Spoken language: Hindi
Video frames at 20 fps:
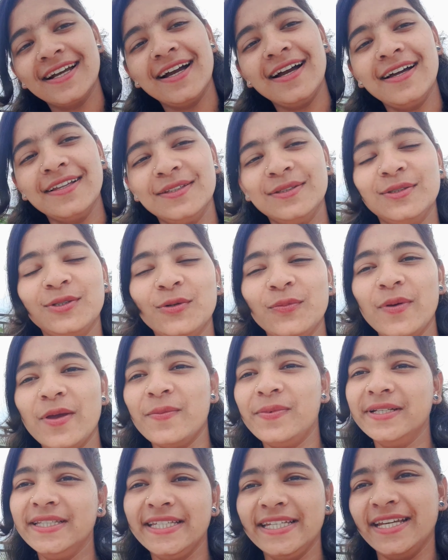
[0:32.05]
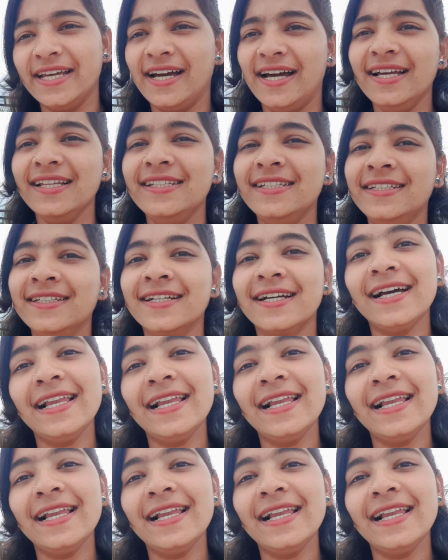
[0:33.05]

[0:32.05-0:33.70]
का तो पेपर नहीं है आज